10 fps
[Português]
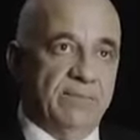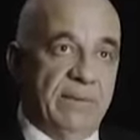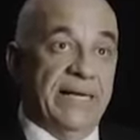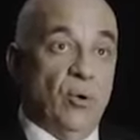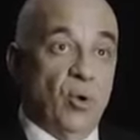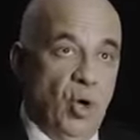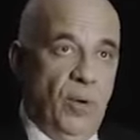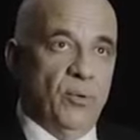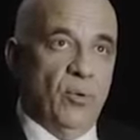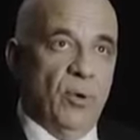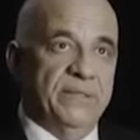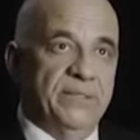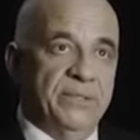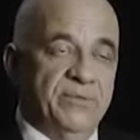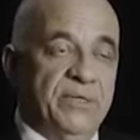mercado econômico
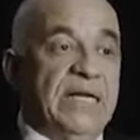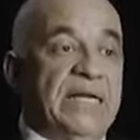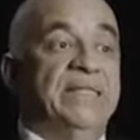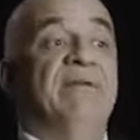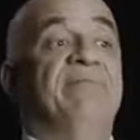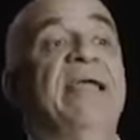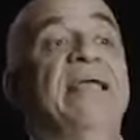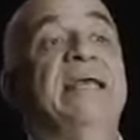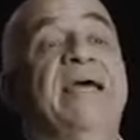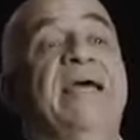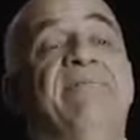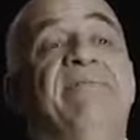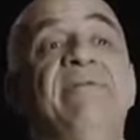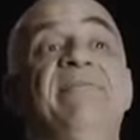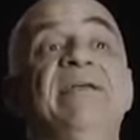competitivo. Então ela vai, ela
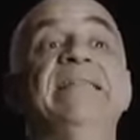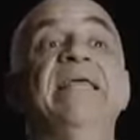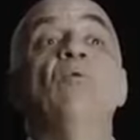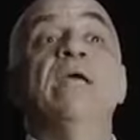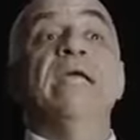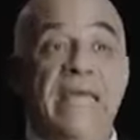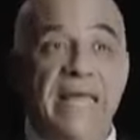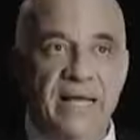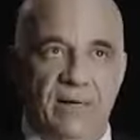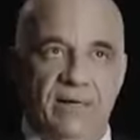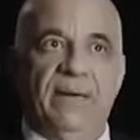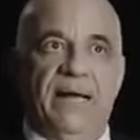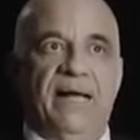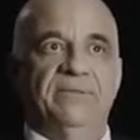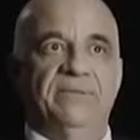vai vender o que no
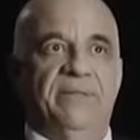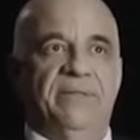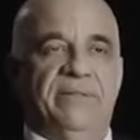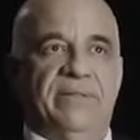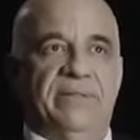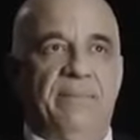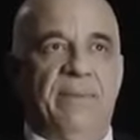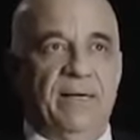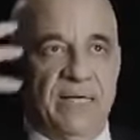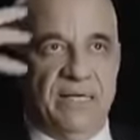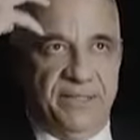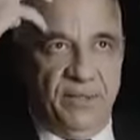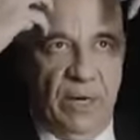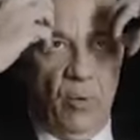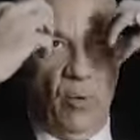mercado de trabalho? Se
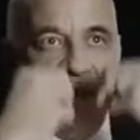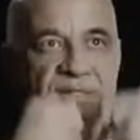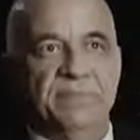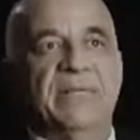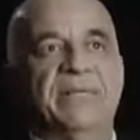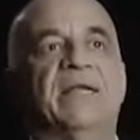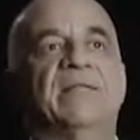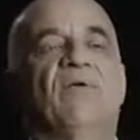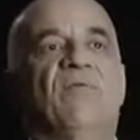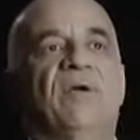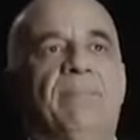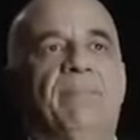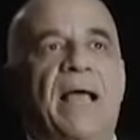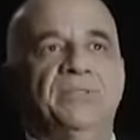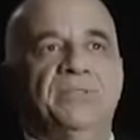não é o conhecimento que ela não foi
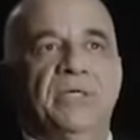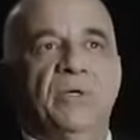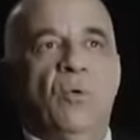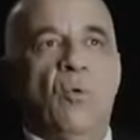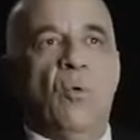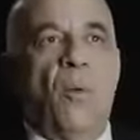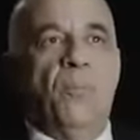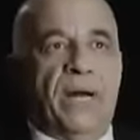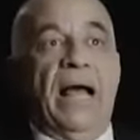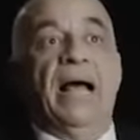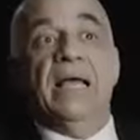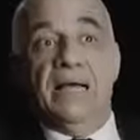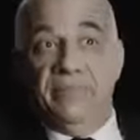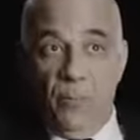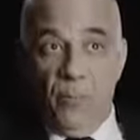capaz de incorporar,
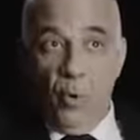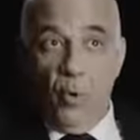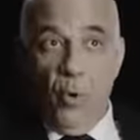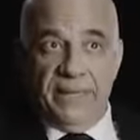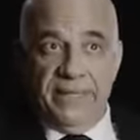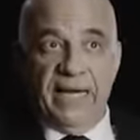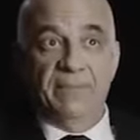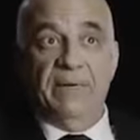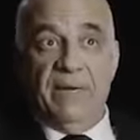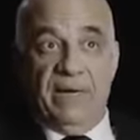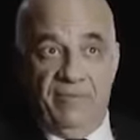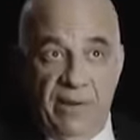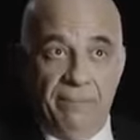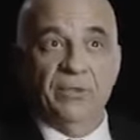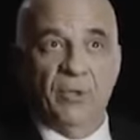não por culpa dela, mas porque ela
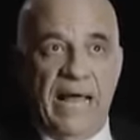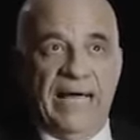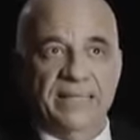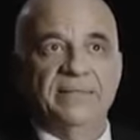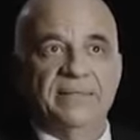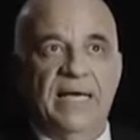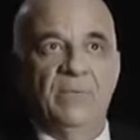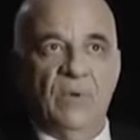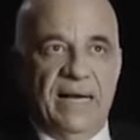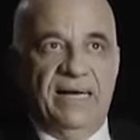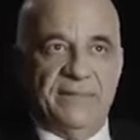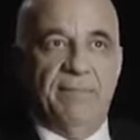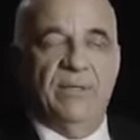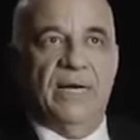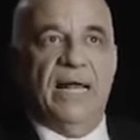foi abandonada, né? uma classe
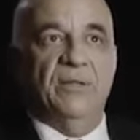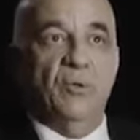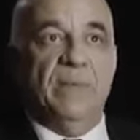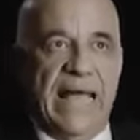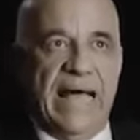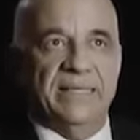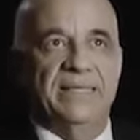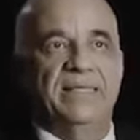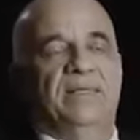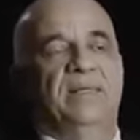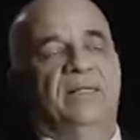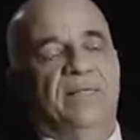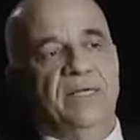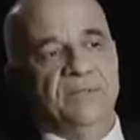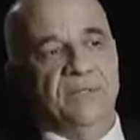abandonada, humilhada,
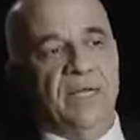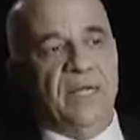não é isso?